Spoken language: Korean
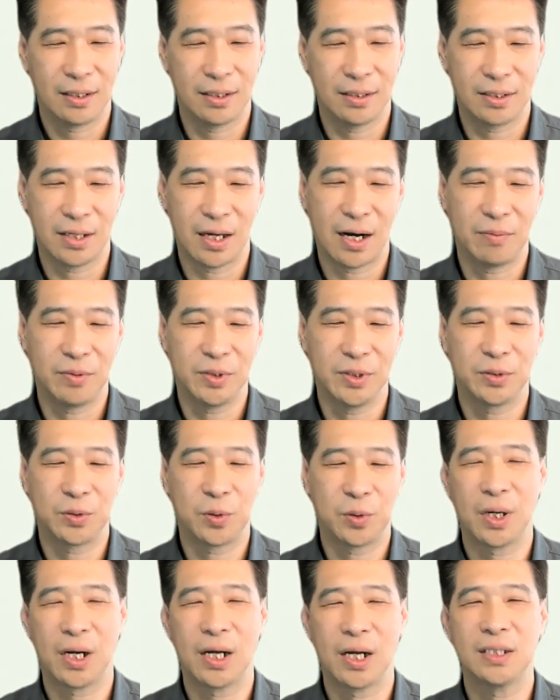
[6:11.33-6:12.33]
그 사람은
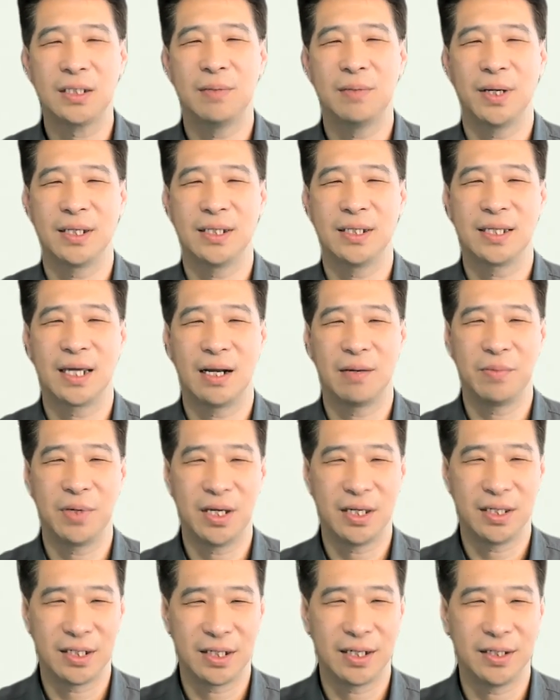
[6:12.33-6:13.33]
손가락질 받을 사람이
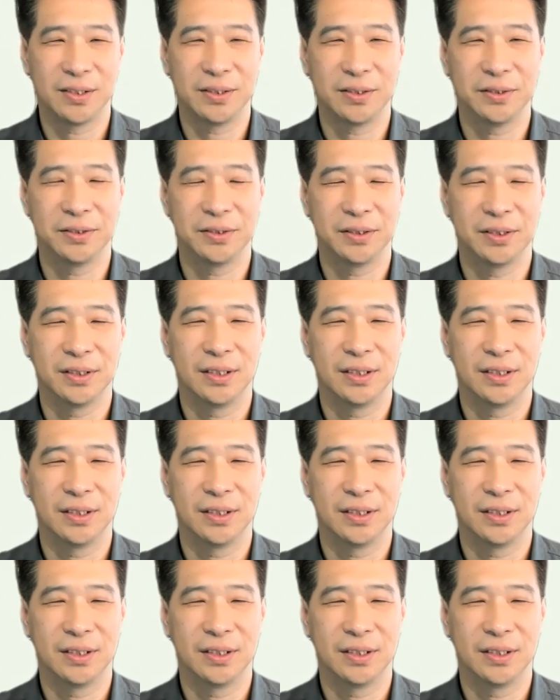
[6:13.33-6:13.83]
아니라요.